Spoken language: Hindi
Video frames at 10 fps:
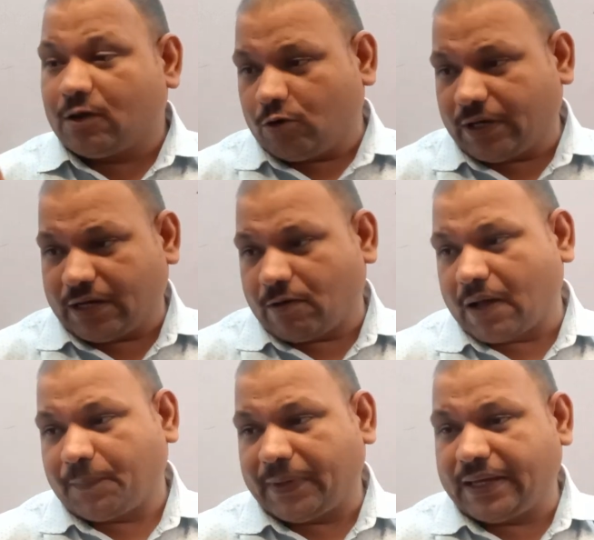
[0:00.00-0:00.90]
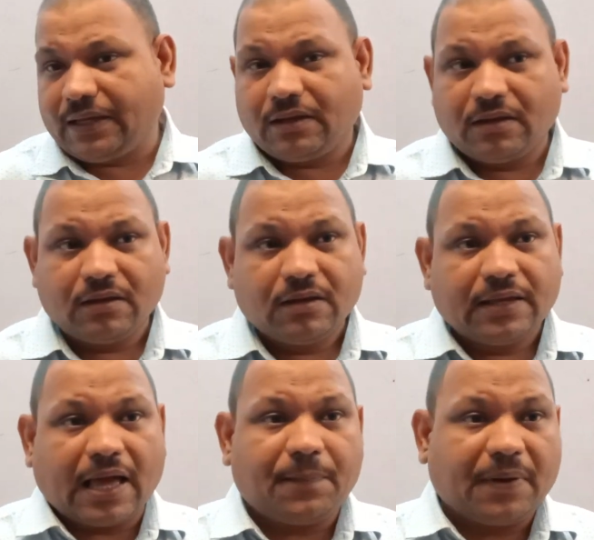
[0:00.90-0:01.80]
करोगे ना वहाँ पे
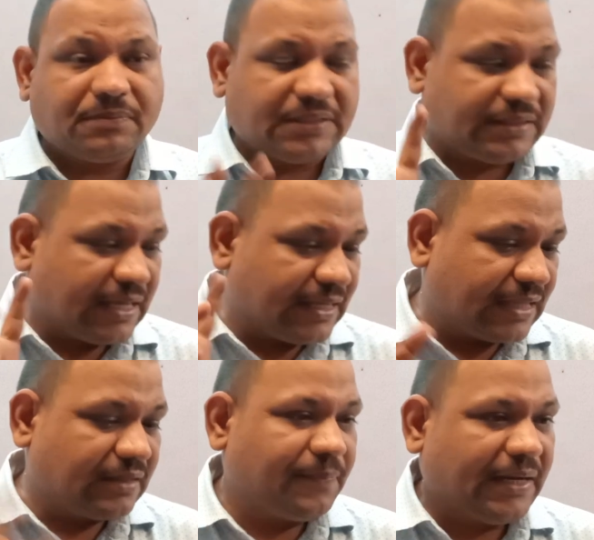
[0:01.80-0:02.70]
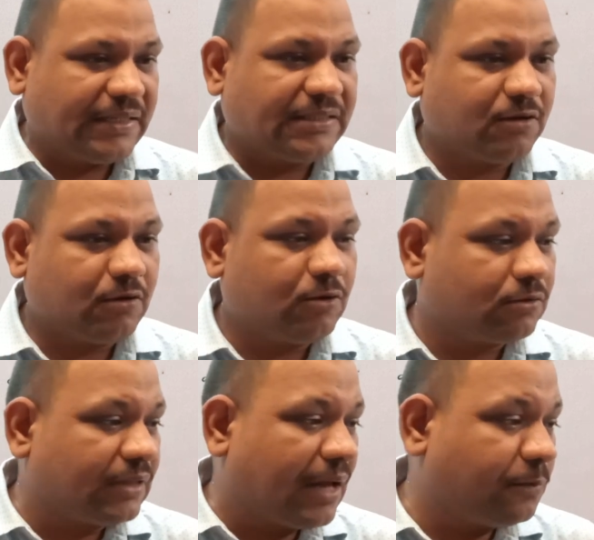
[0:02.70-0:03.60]
यहाँ पे आप जितना ज़्यादा प्रैक्टिस करोगे
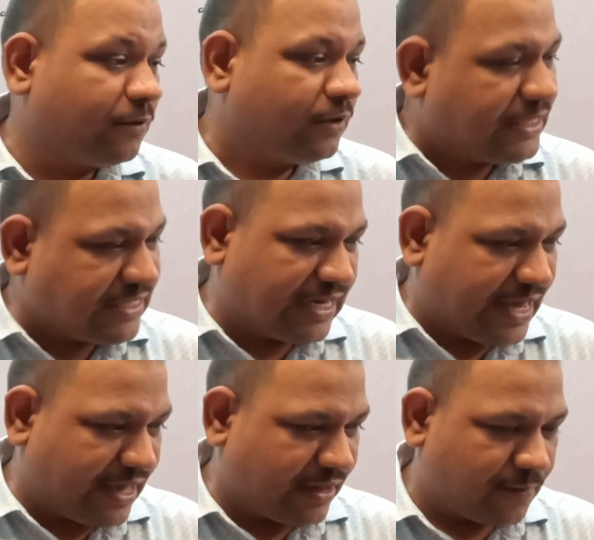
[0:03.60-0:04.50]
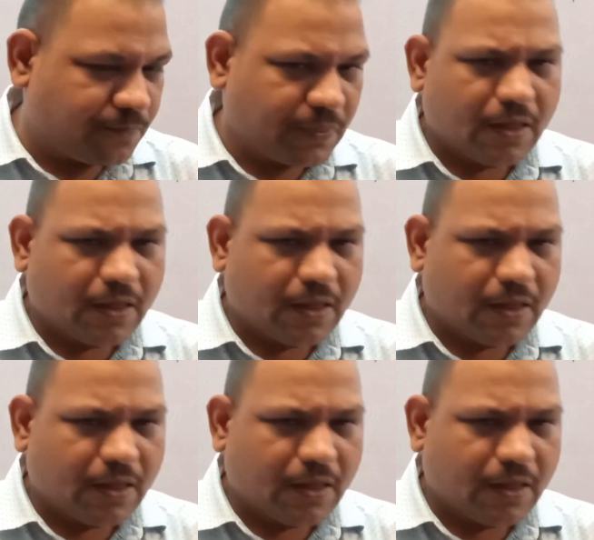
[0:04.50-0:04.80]
उतना आपको इजी लगेगा